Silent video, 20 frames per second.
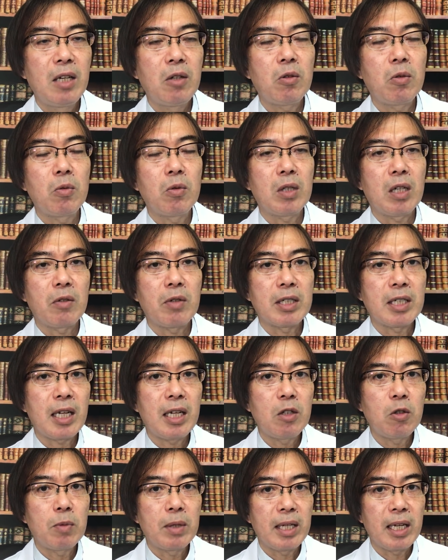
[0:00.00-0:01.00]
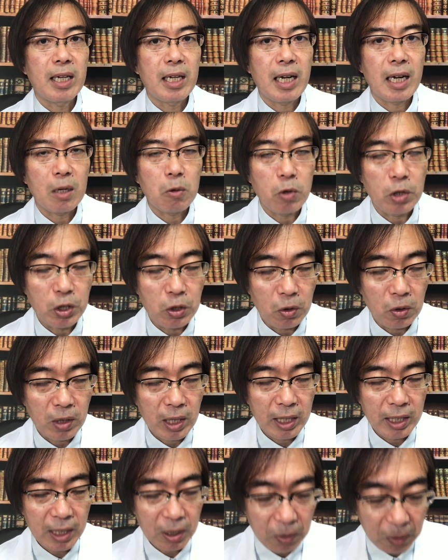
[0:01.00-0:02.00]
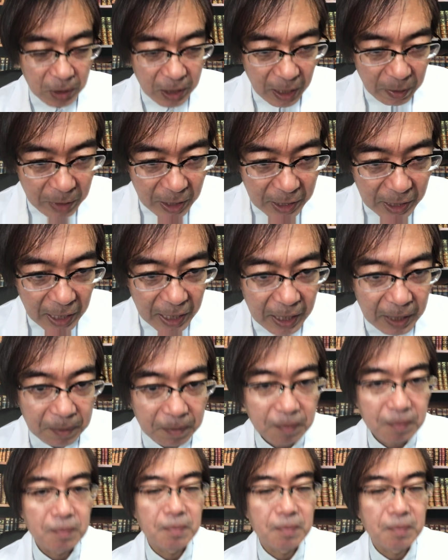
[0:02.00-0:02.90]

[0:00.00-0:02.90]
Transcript: 今回は最後までご視聴ありがとうございました。